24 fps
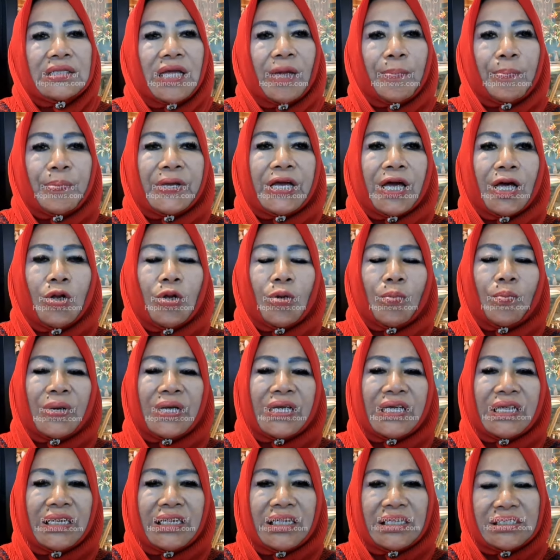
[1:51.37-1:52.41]
Tapi kalau
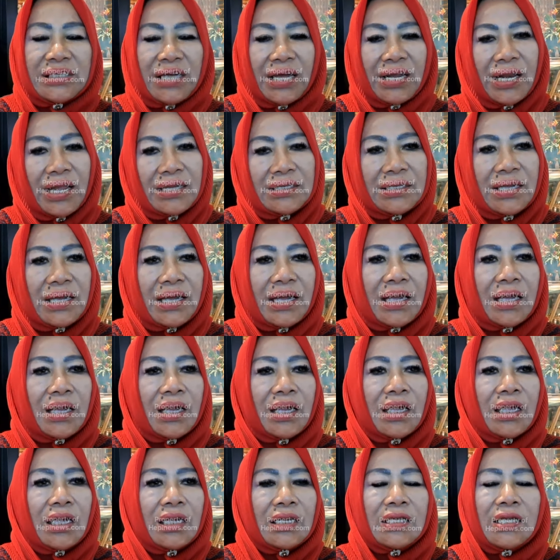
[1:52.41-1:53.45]
begini caranya,
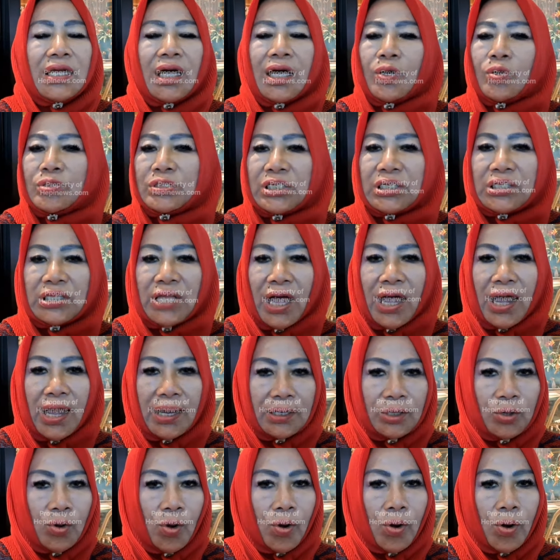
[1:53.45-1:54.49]
dia harus
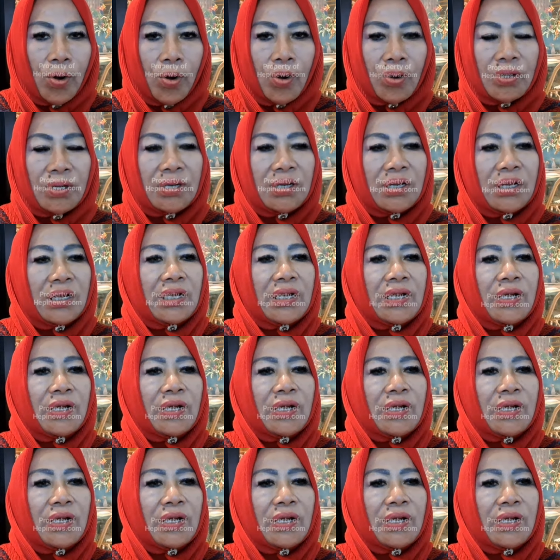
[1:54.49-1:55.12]
ditahan dong iya.